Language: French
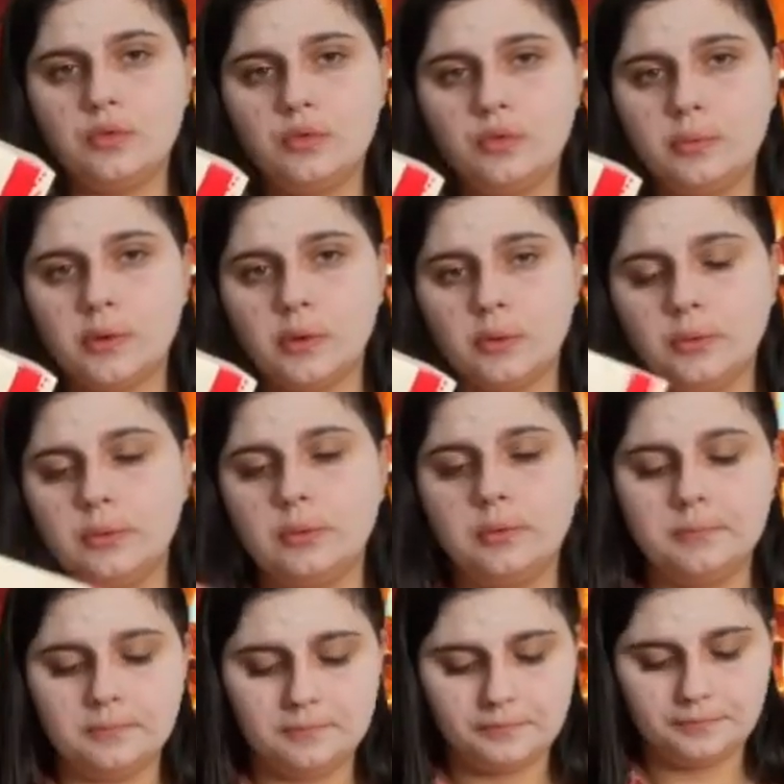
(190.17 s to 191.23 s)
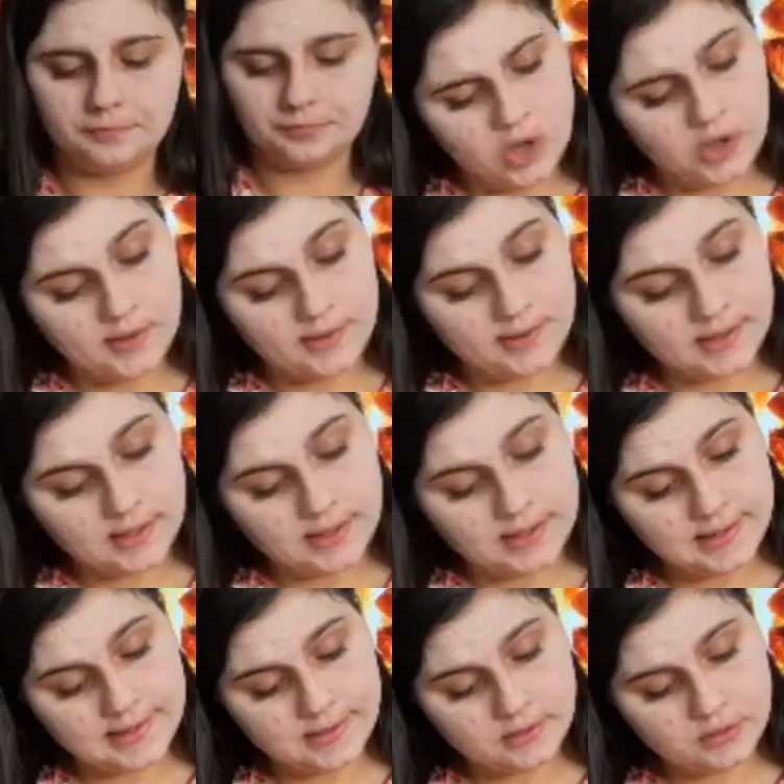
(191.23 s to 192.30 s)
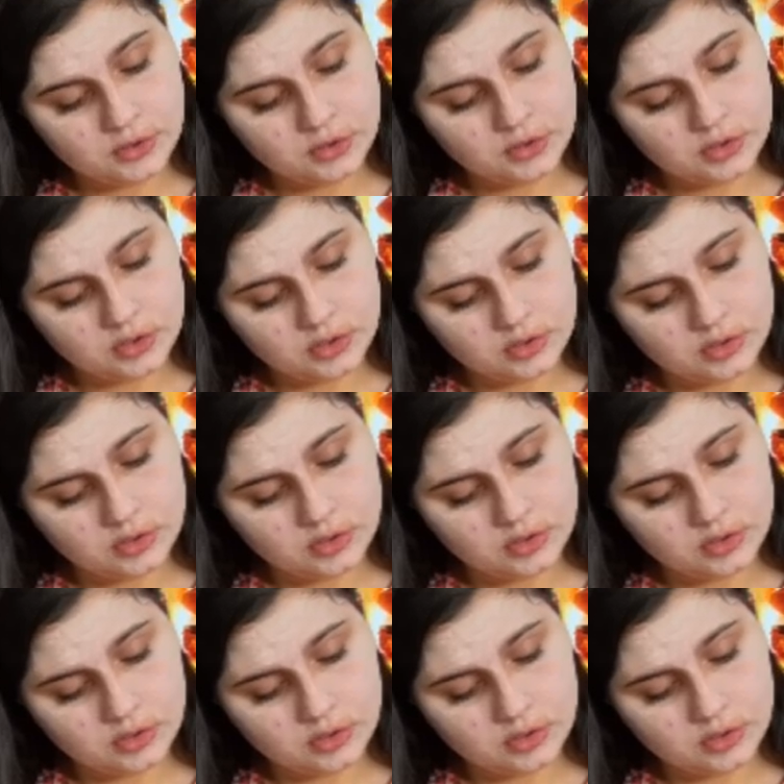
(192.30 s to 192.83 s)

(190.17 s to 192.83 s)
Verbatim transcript: Numéro 2, un highlighter